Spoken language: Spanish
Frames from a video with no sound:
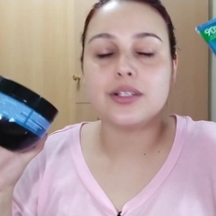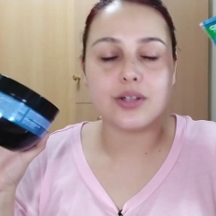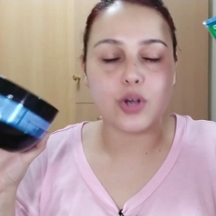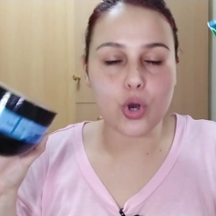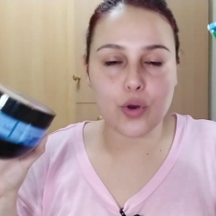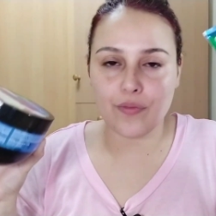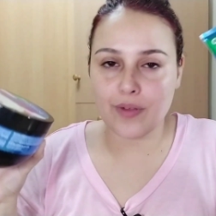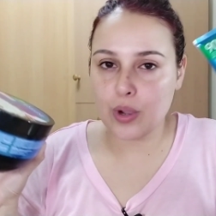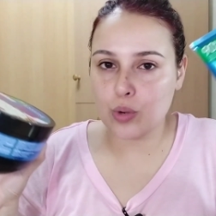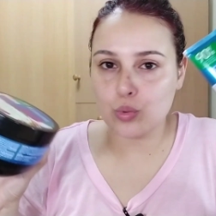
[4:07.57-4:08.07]

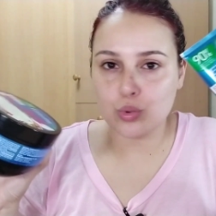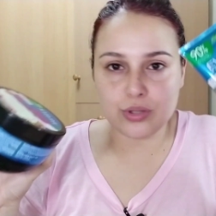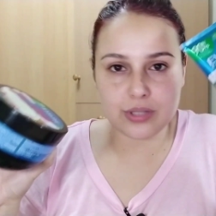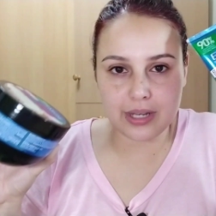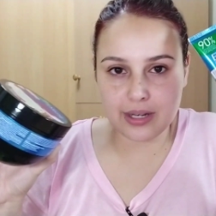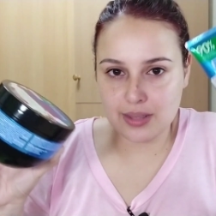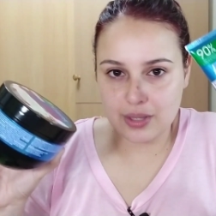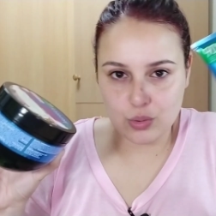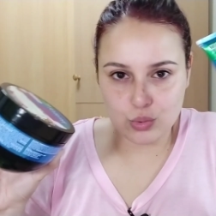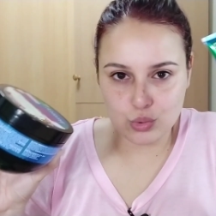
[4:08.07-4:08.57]
os va a
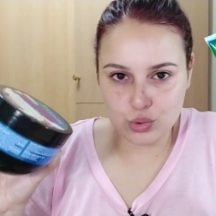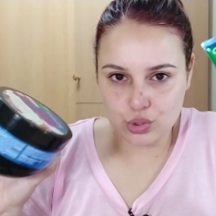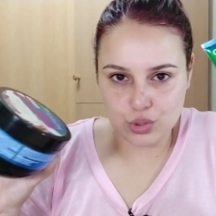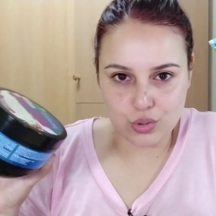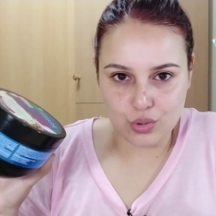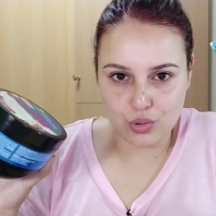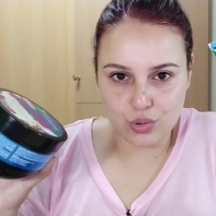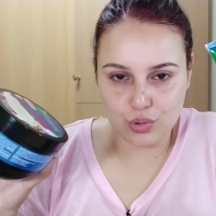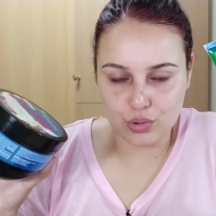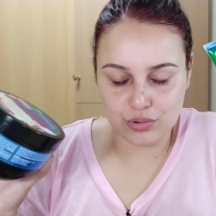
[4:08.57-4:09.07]
gustar de
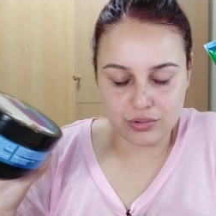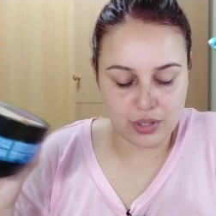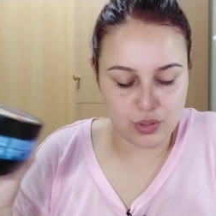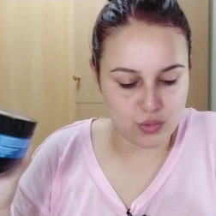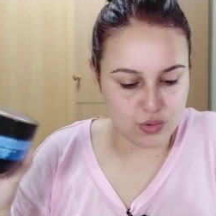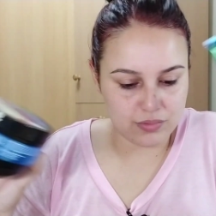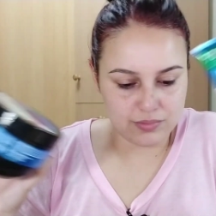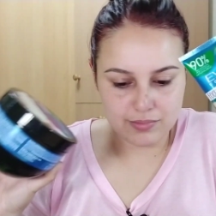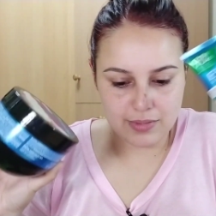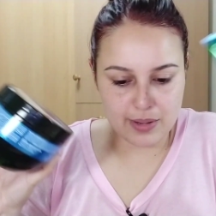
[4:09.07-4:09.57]
uso
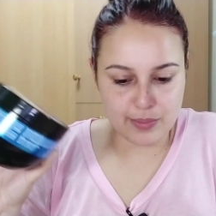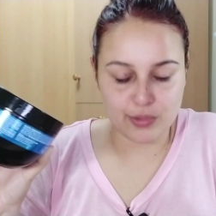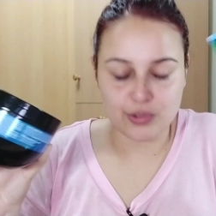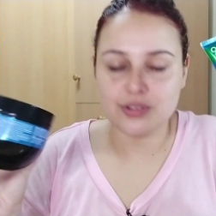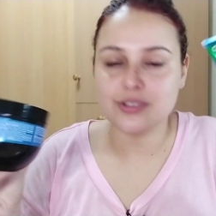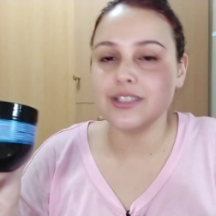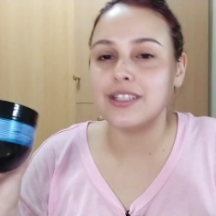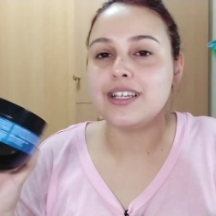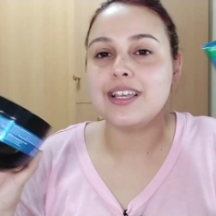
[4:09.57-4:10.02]
continuo, vamos.